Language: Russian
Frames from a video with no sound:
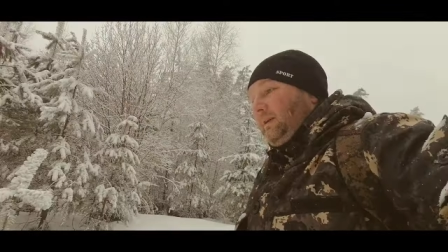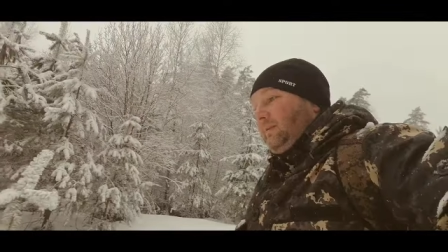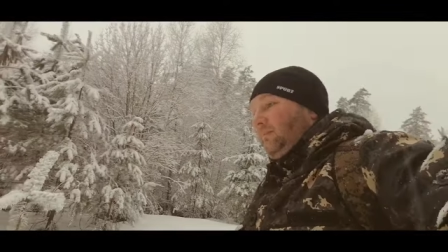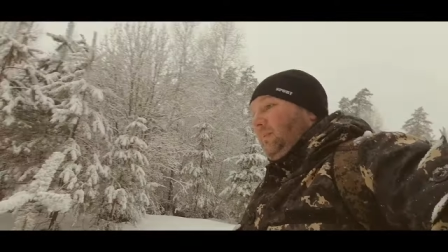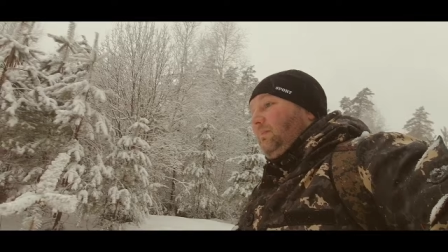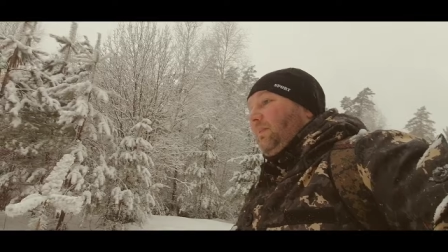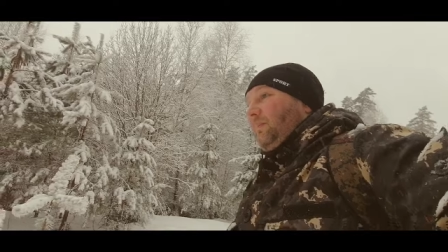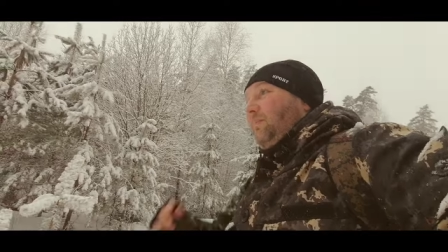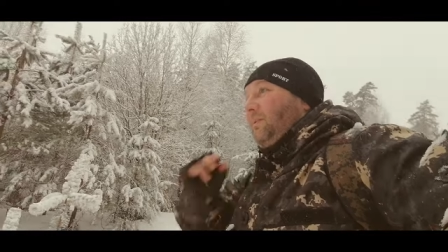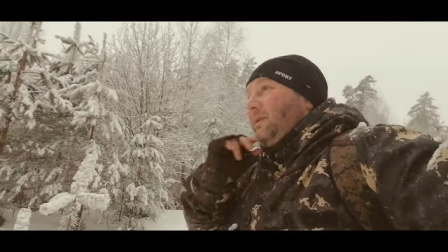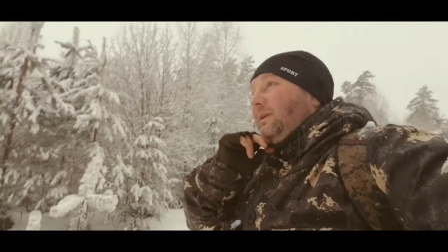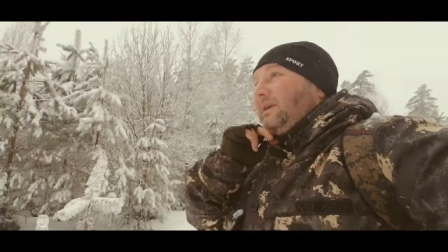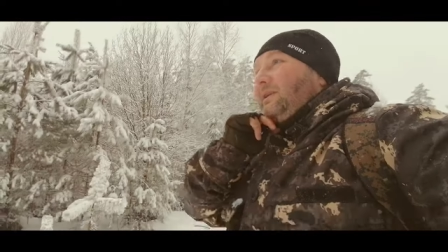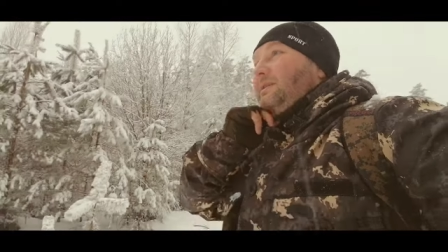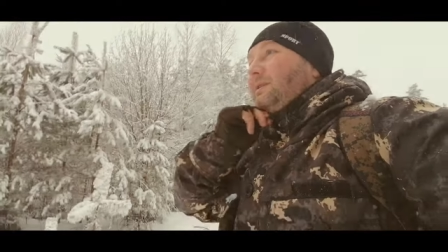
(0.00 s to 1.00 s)
мы
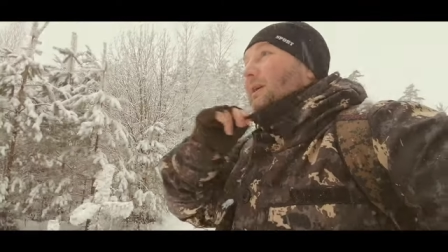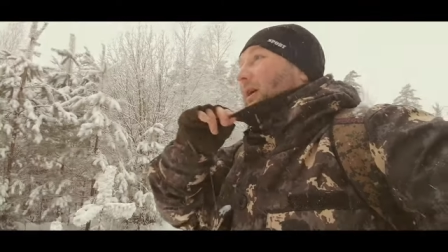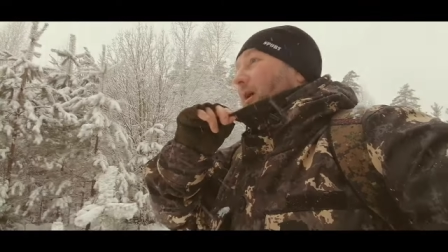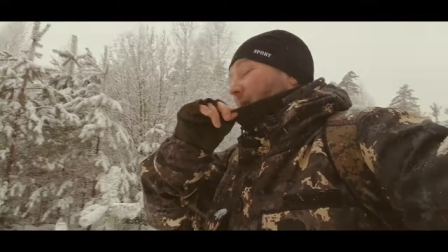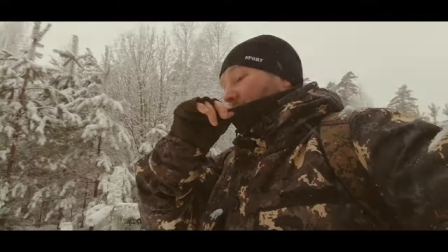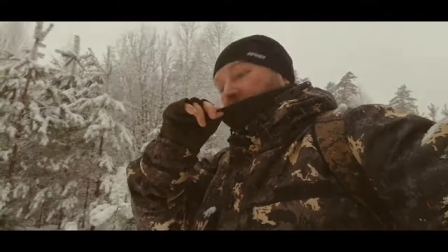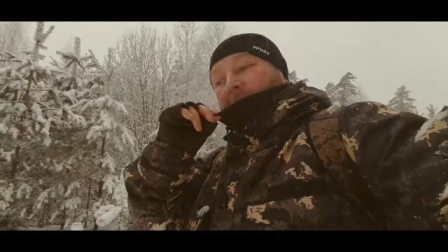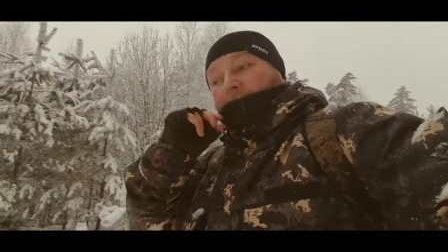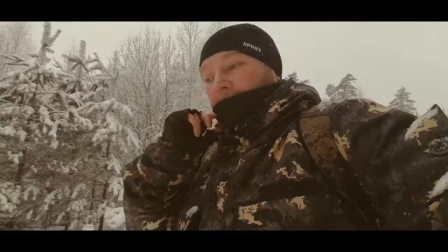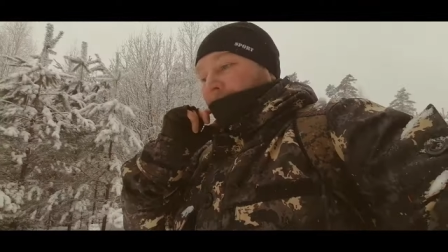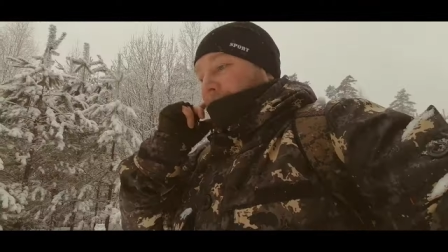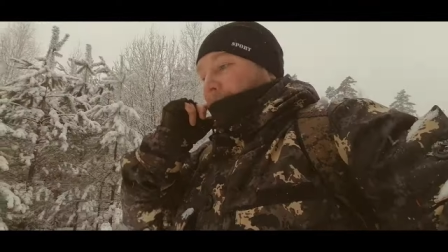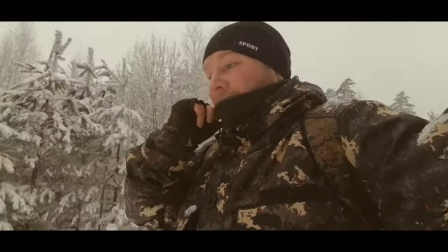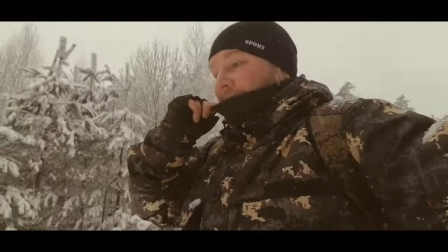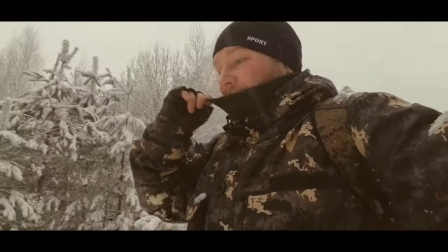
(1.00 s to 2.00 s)
пробирались
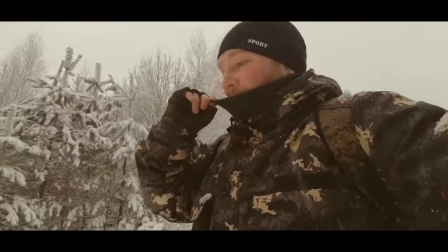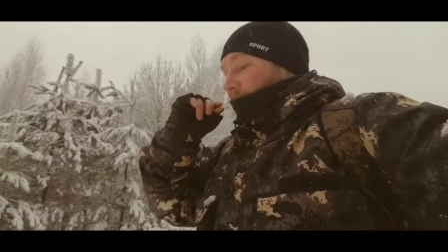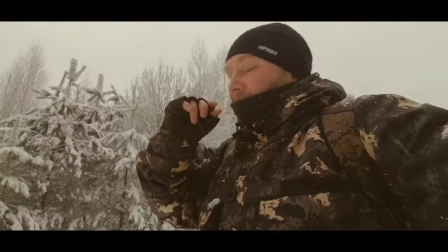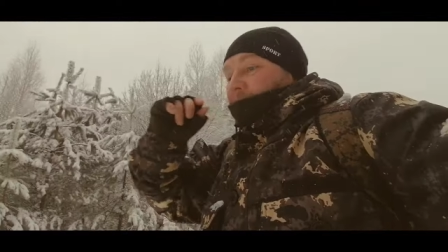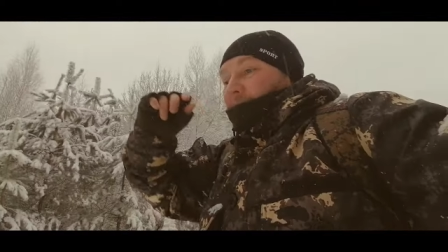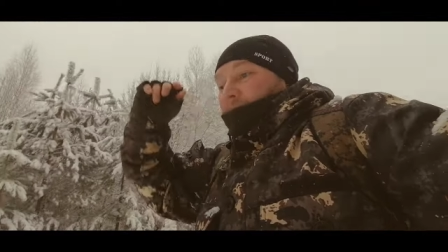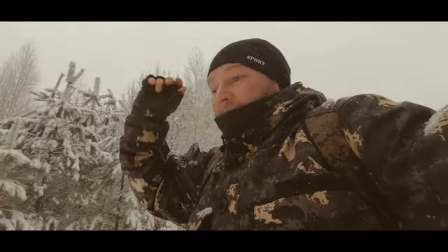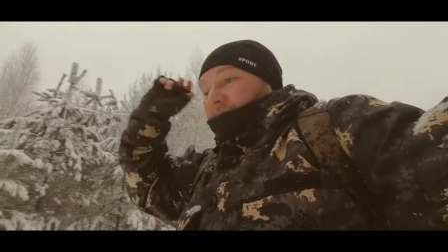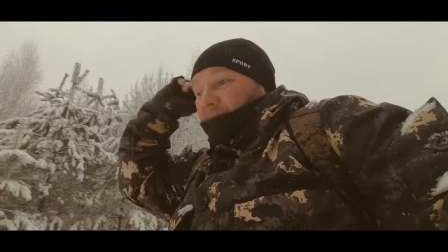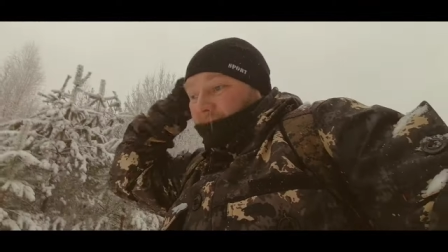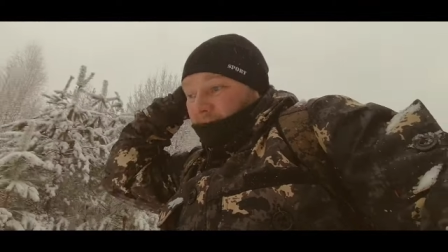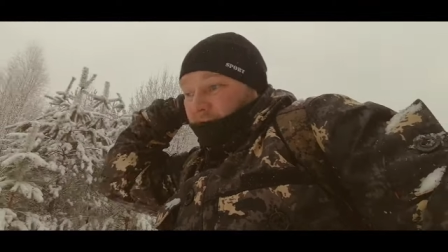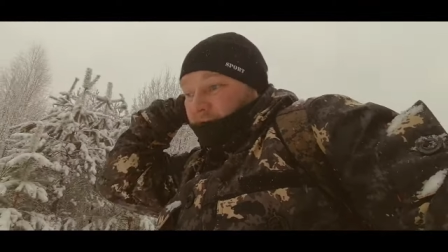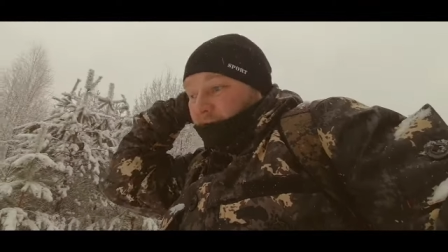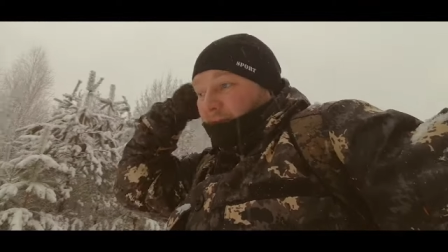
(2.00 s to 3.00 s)
по всем
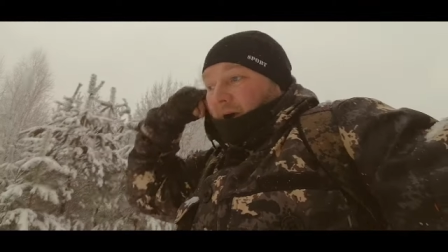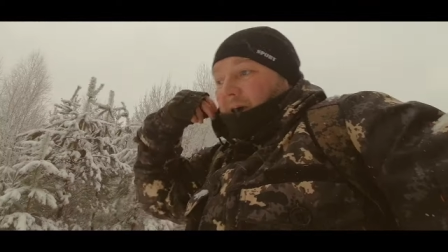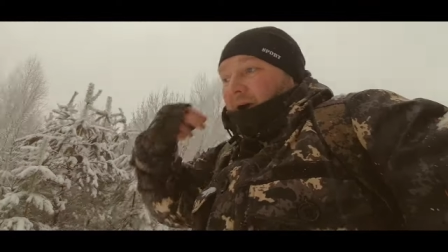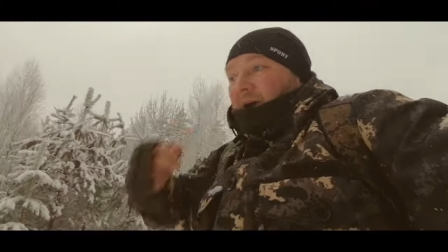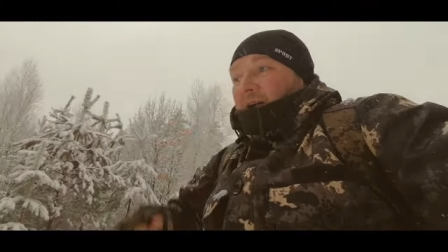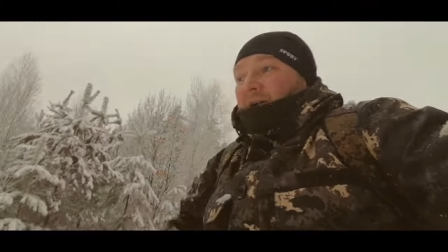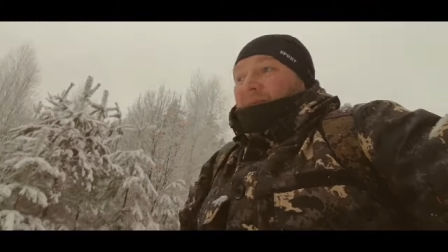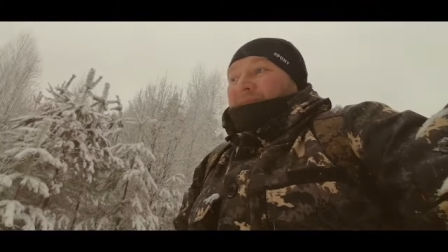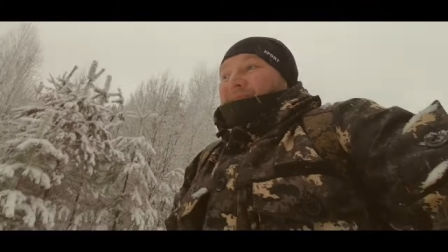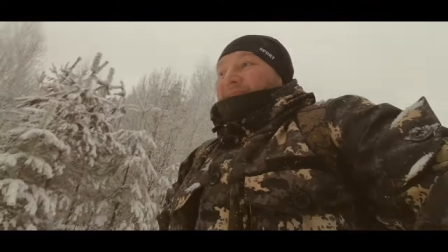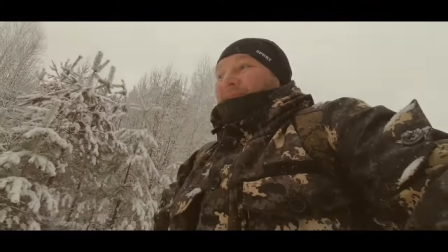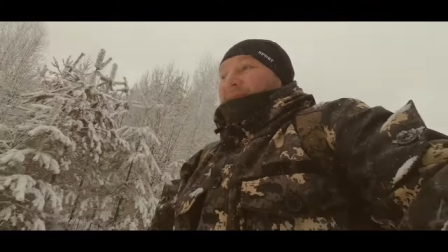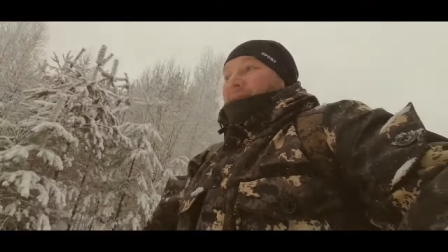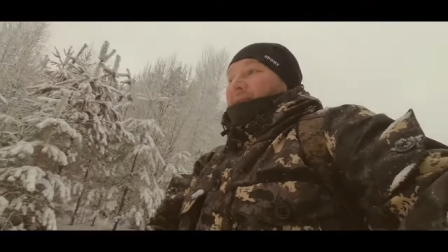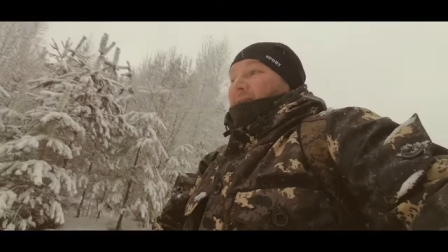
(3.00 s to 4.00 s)
этим
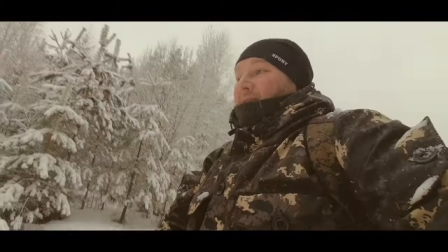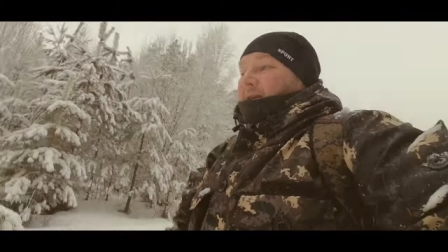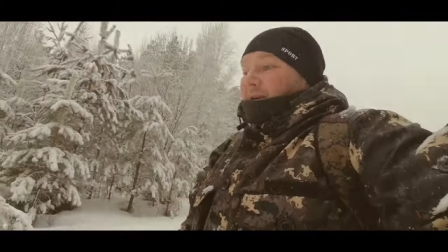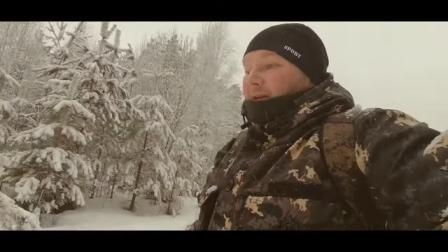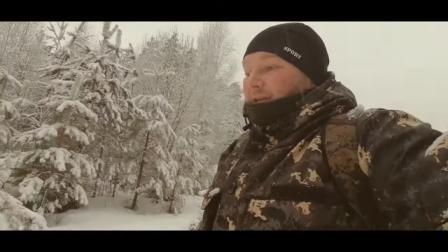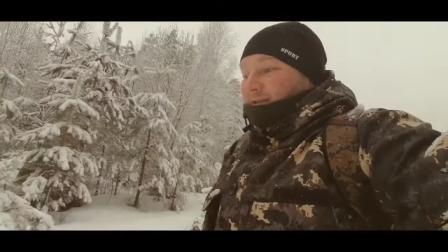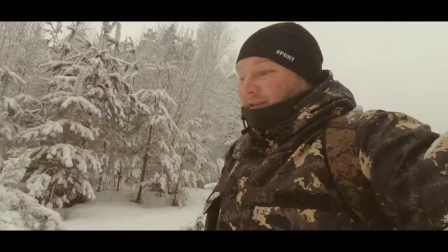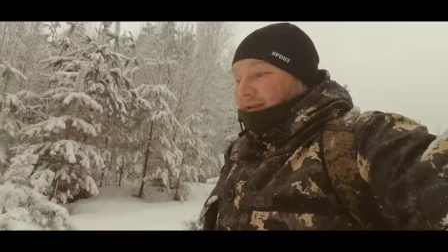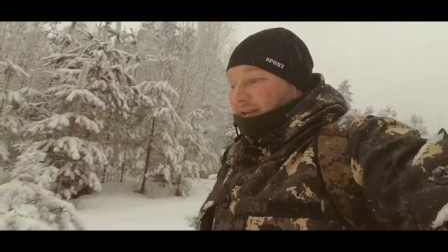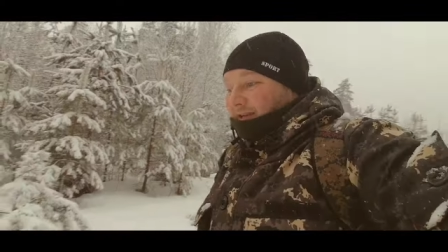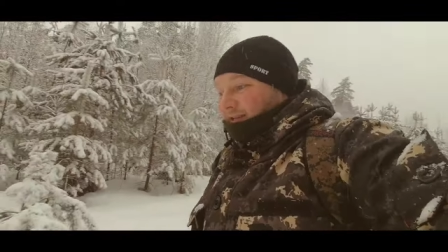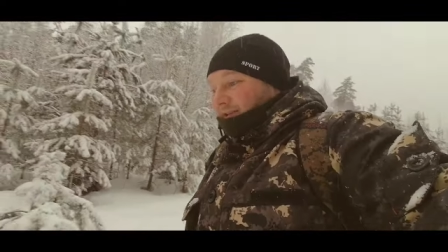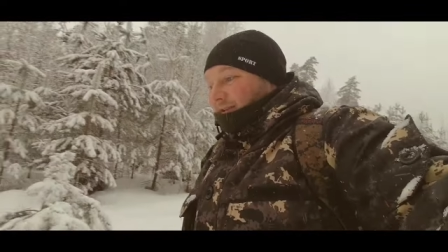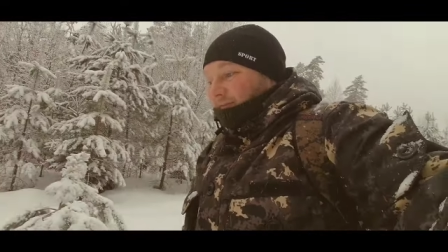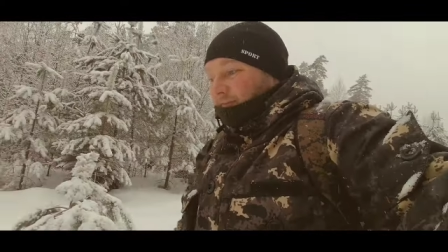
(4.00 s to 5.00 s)

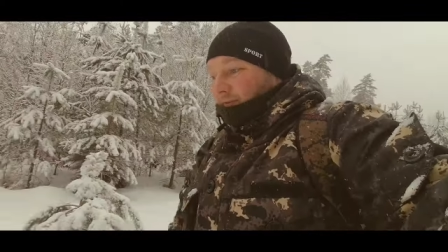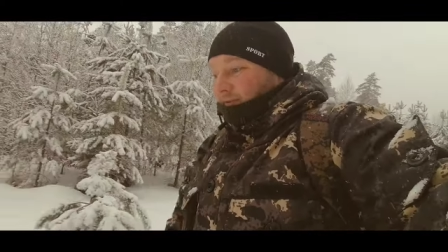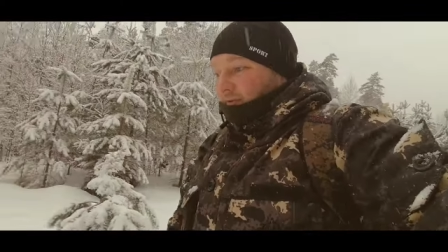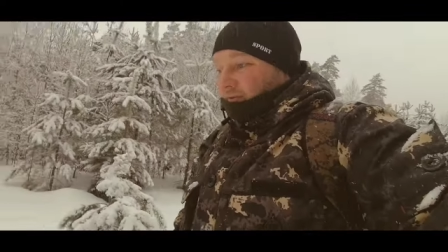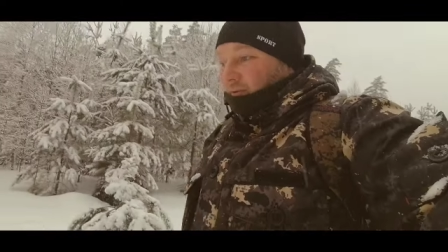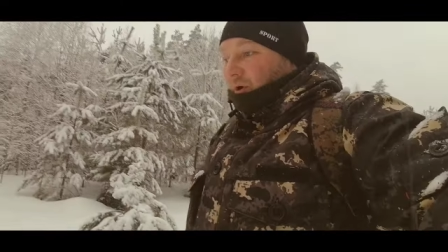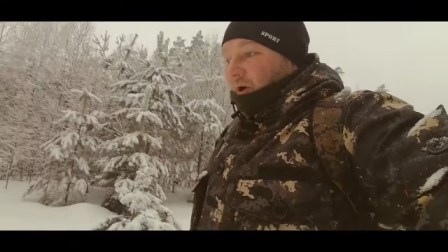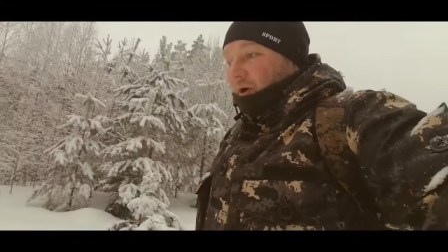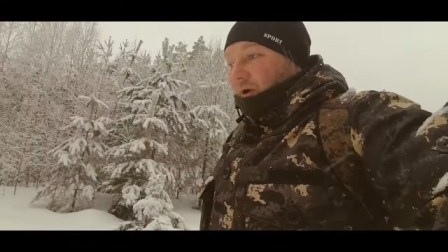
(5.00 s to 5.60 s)
зарослям в лесу.